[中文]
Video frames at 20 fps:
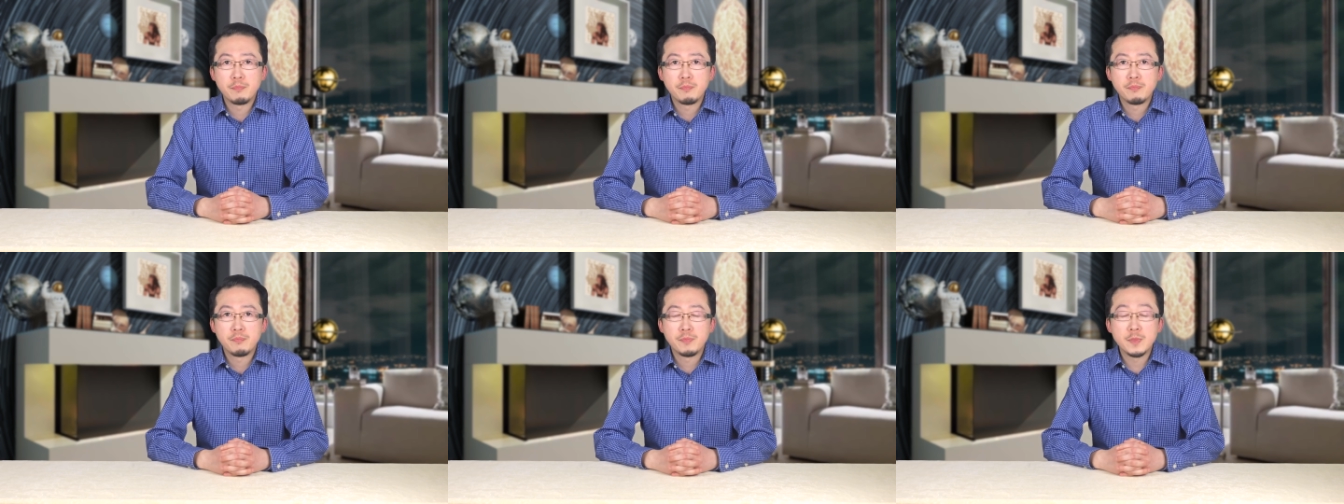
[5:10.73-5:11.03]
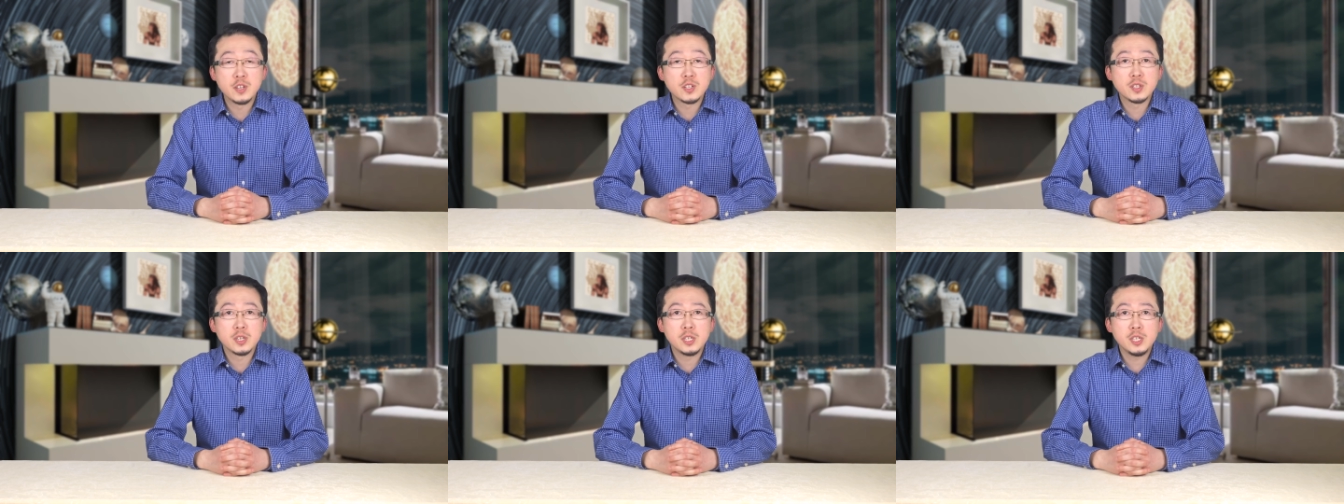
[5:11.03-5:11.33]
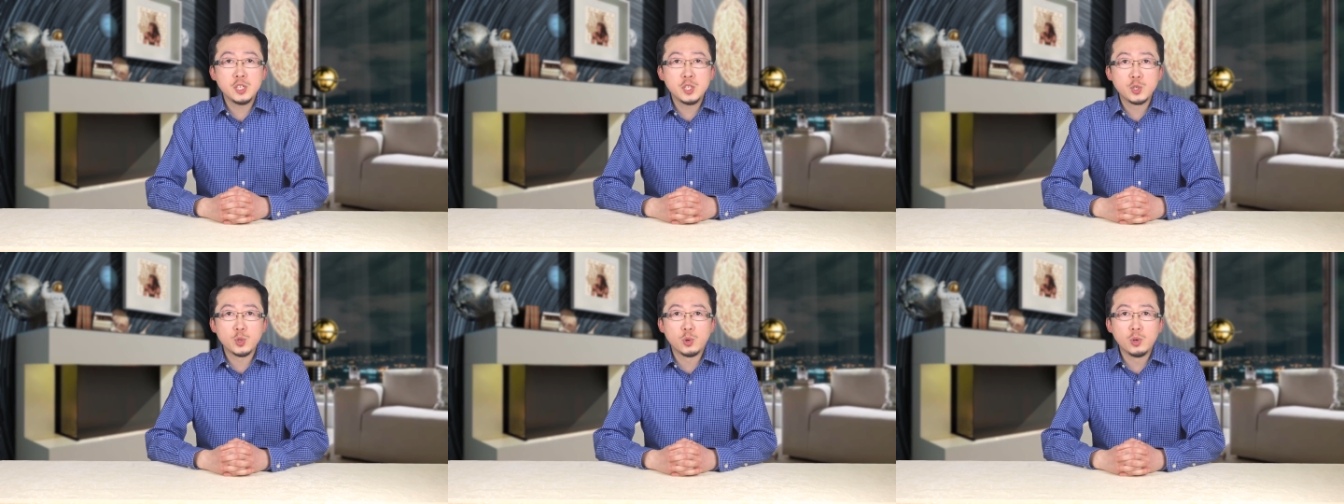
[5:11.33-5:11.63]
那是
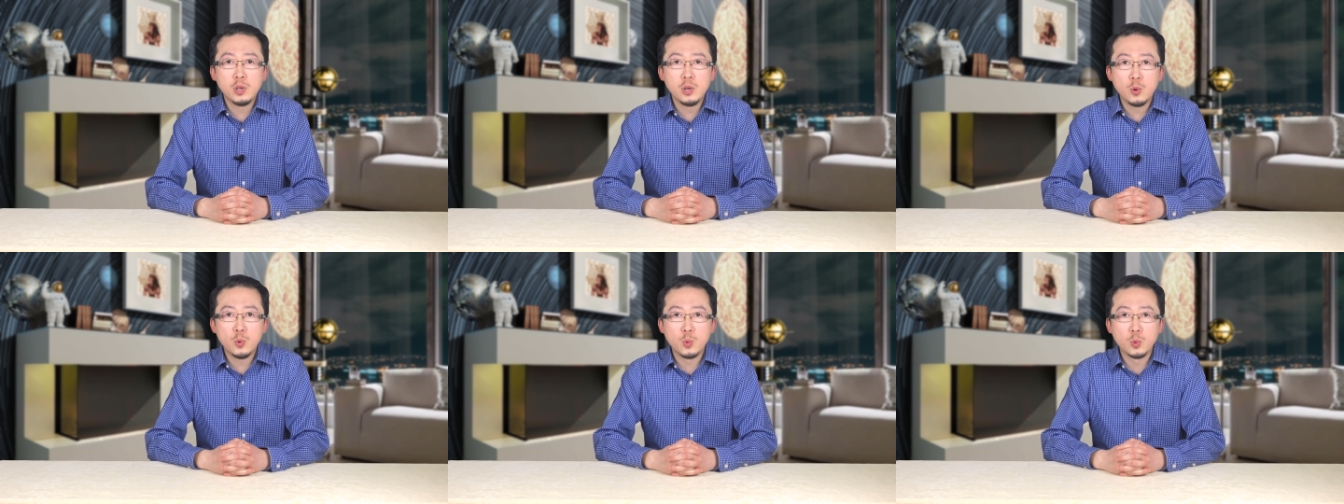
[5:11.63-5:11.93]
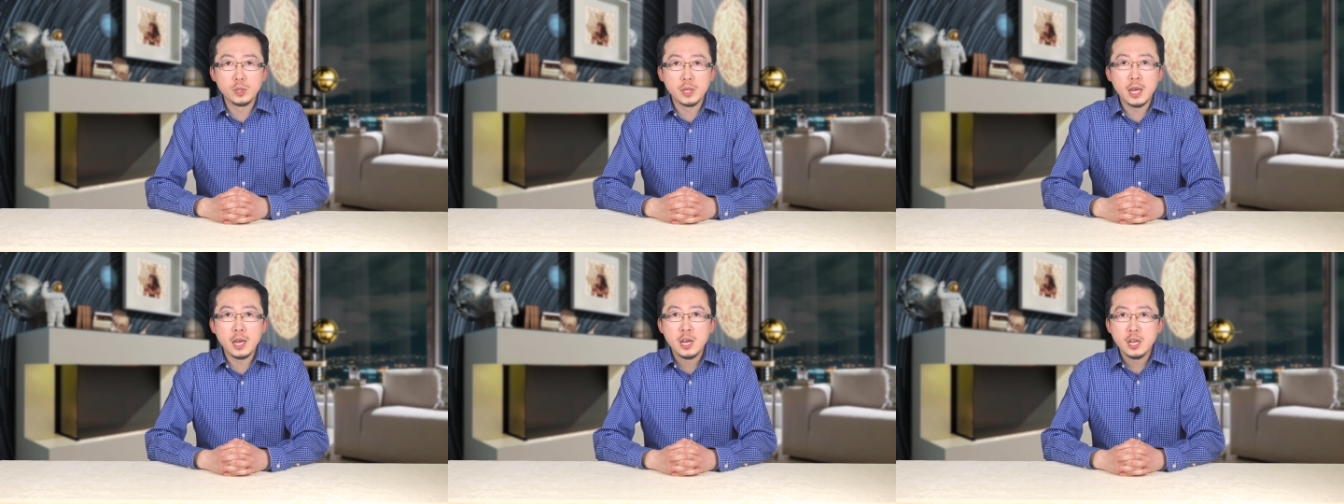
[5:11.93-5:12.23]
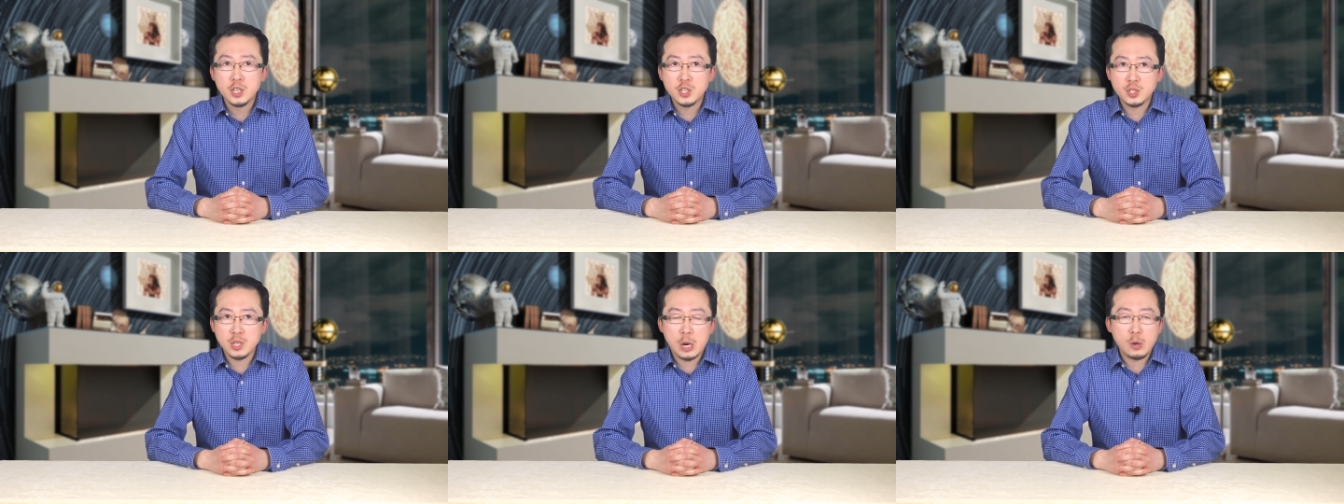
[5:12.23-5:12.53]
一九六五年
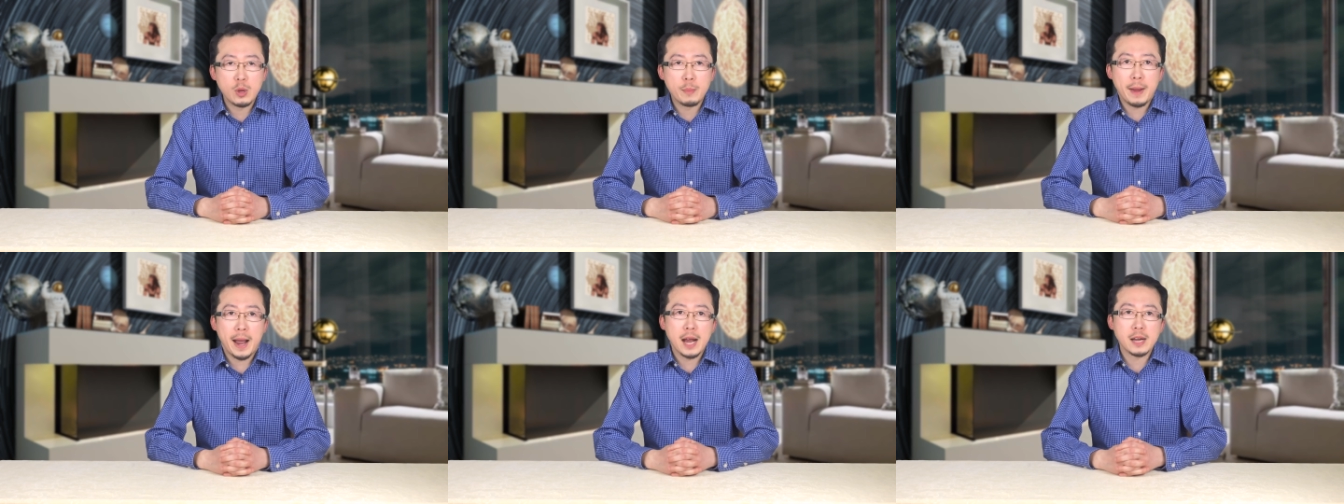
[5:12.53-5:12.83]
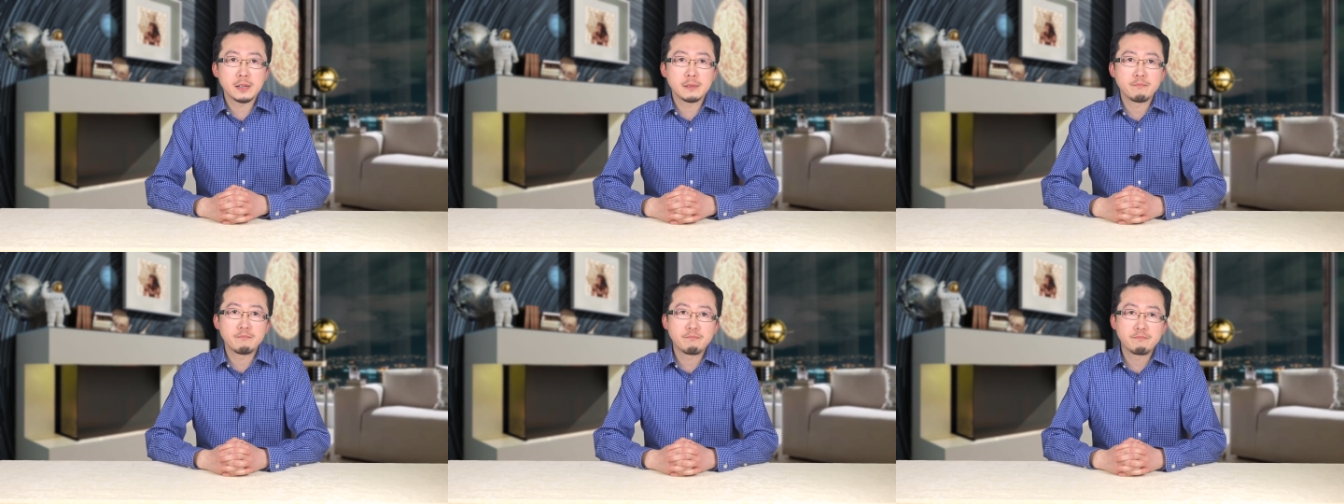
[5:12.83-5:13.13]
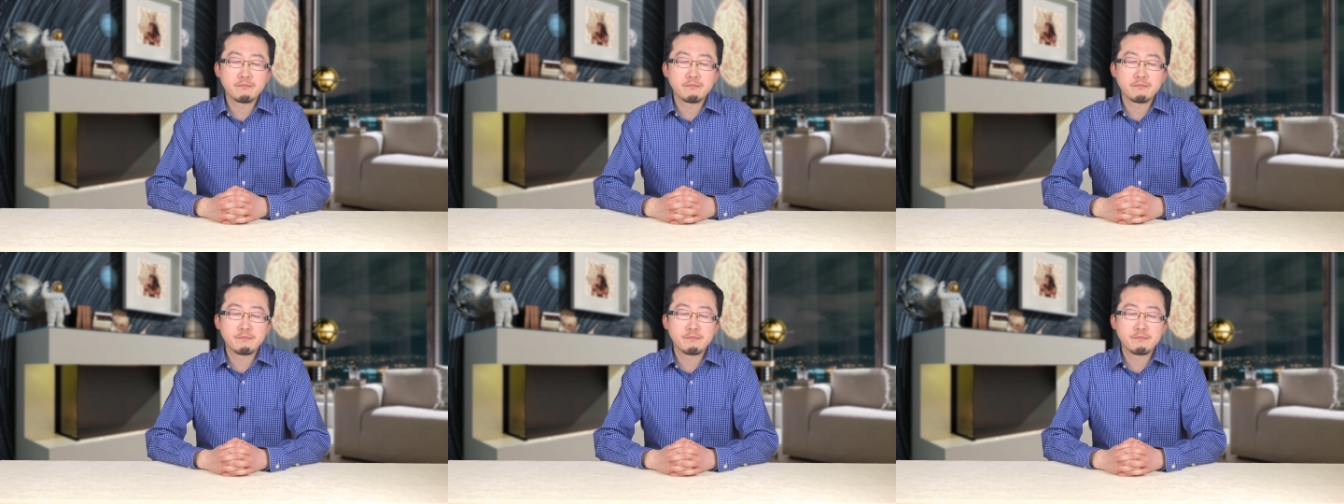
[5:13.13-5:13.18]
十二月八日，